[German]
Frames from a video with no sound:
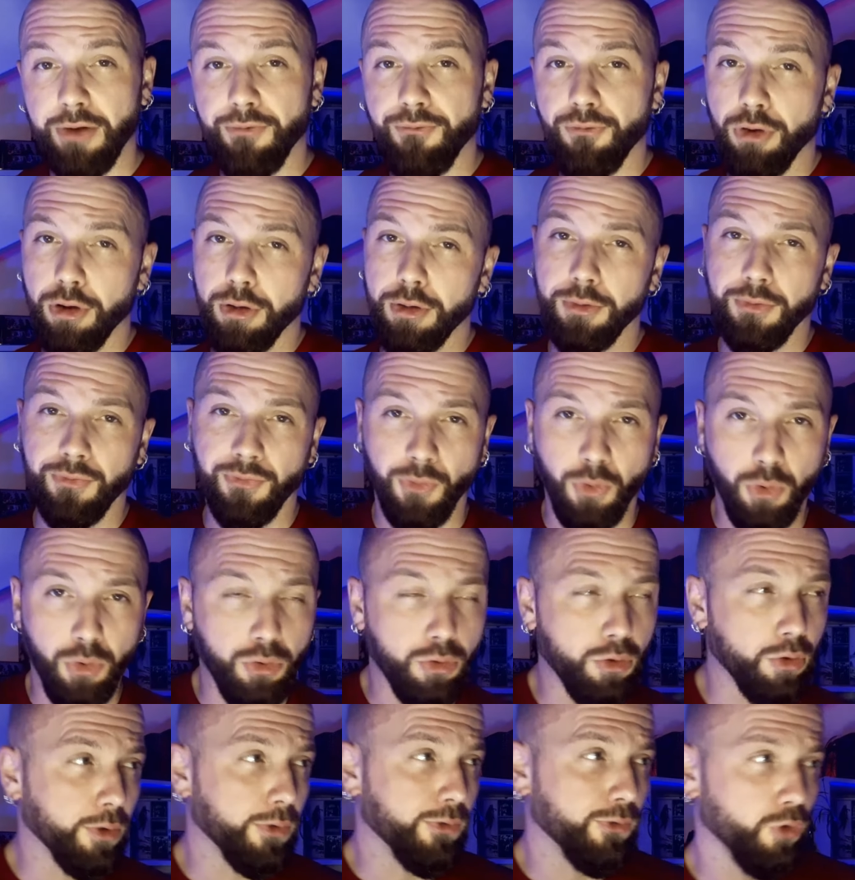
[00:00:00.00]
von so
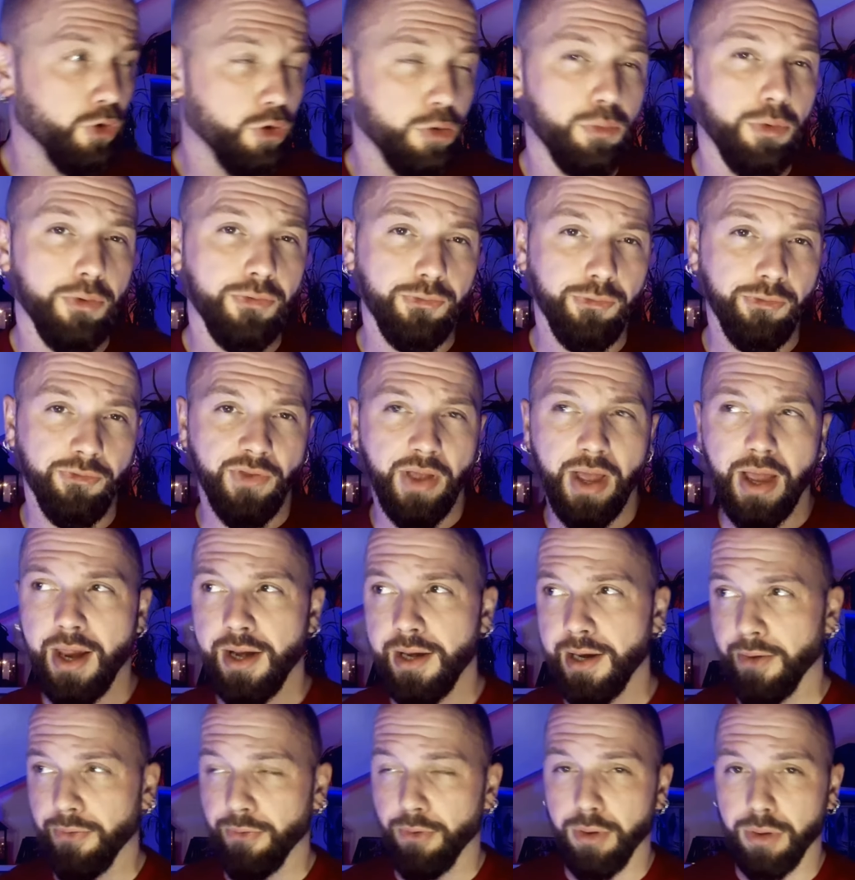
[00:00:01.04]
und so musst du sein,
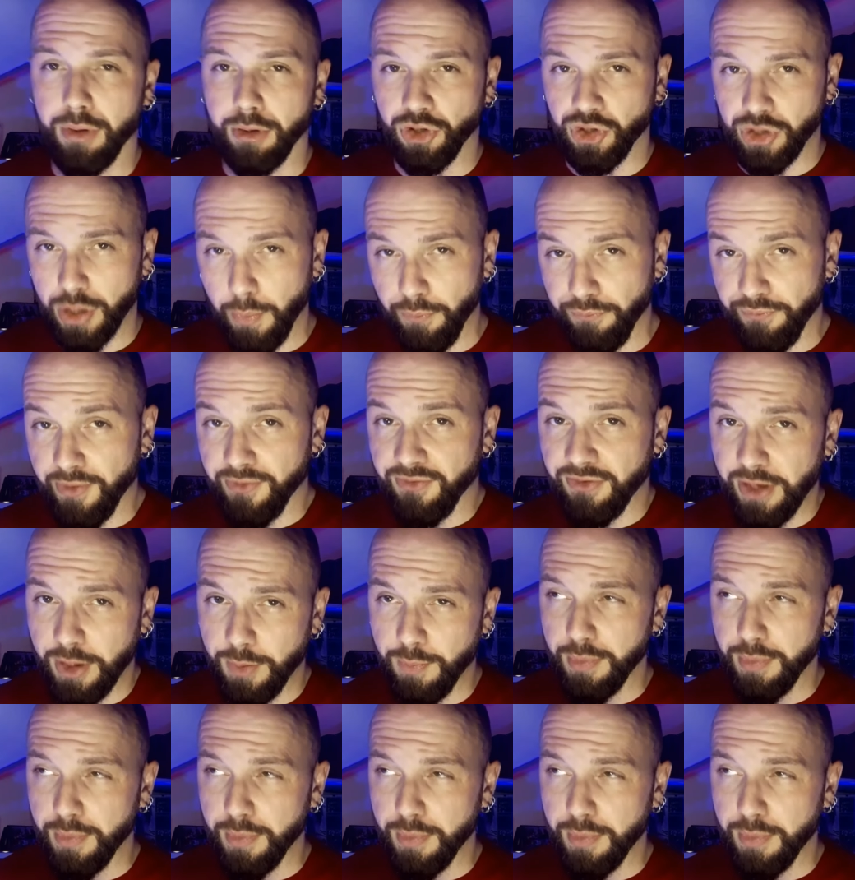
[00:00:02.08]
ansonsten stimmt was nicht